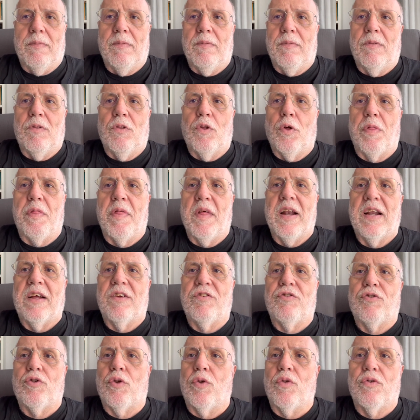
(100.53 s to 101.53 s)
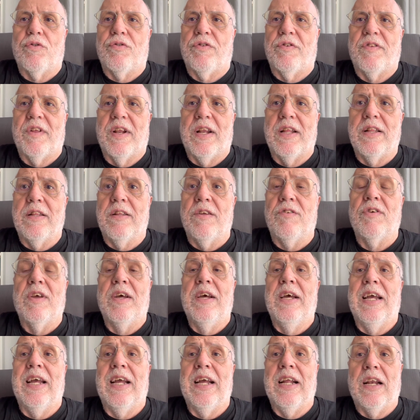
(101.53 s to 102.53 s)
docenas, todos excelentes,
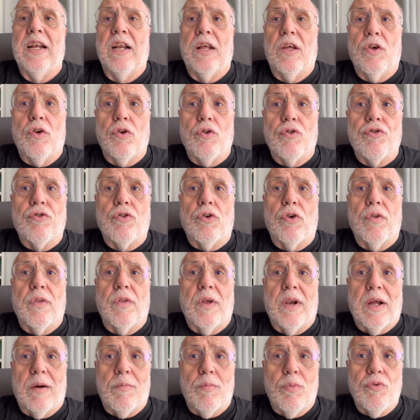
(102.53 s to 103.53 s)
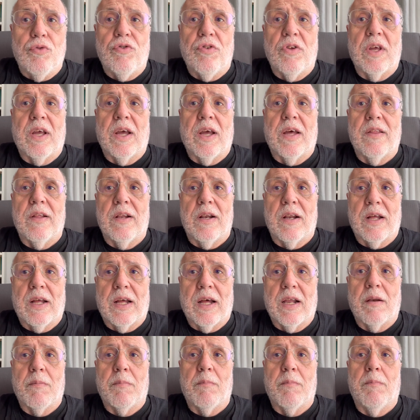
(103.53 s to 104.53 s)
el kiosco de la música del
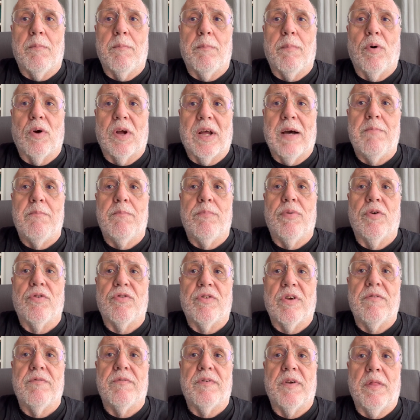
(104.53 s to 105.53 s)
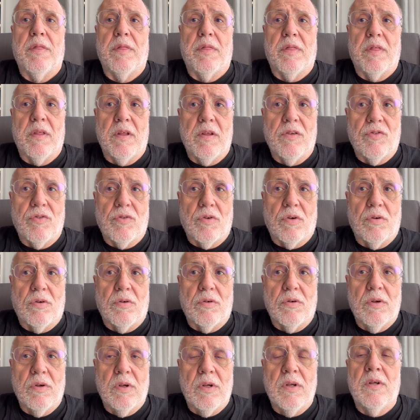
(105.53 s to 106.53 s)
Campo, San
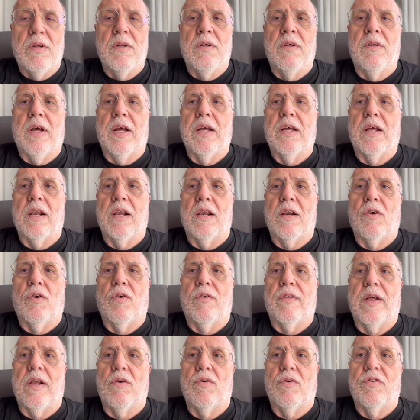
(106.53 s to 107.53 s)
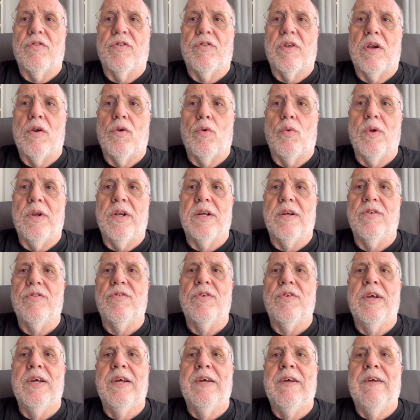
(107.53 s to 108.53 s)
Francisco, hay que recordarlo que están
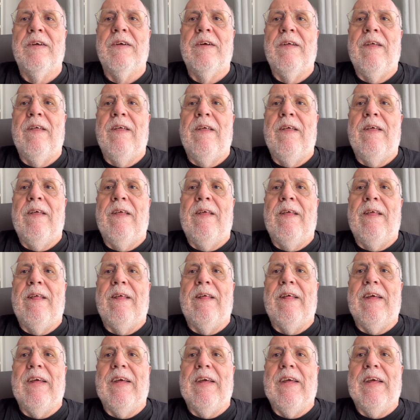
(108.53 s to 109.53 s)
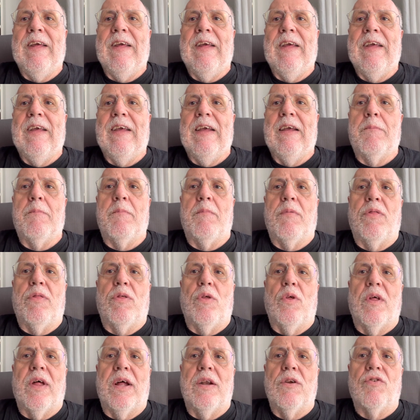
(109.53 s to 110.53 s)
ruinas, y
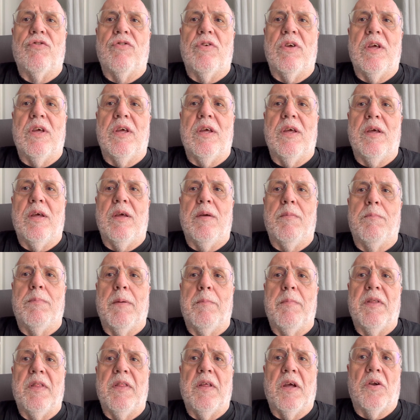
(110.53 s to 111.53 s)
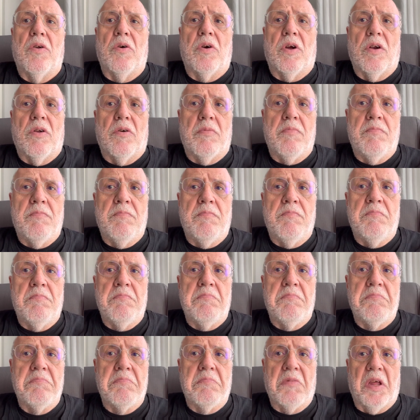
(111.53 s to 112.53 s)
Ciudadanos y Pepe dijeron que no,
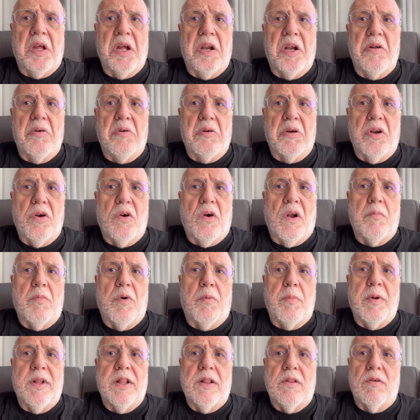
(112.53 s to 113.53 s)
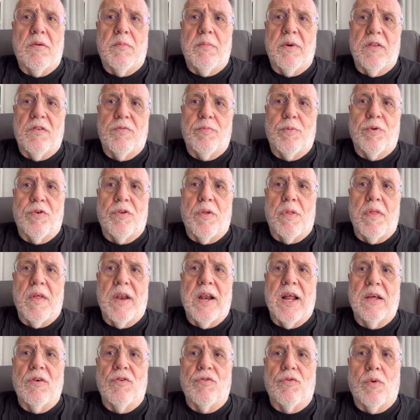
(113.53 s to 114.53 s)
que no, que no era el momento, hombre, después de
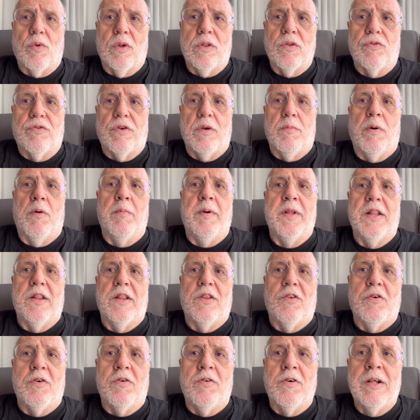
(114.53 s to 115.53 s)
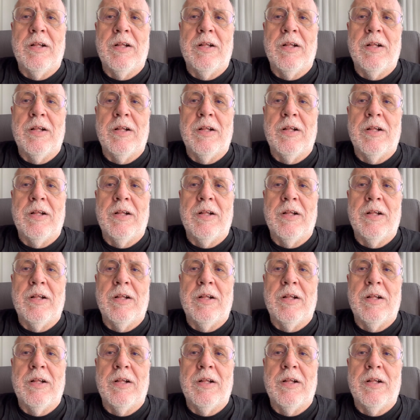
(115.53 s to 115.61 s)
100 años, cuando es el momento, no?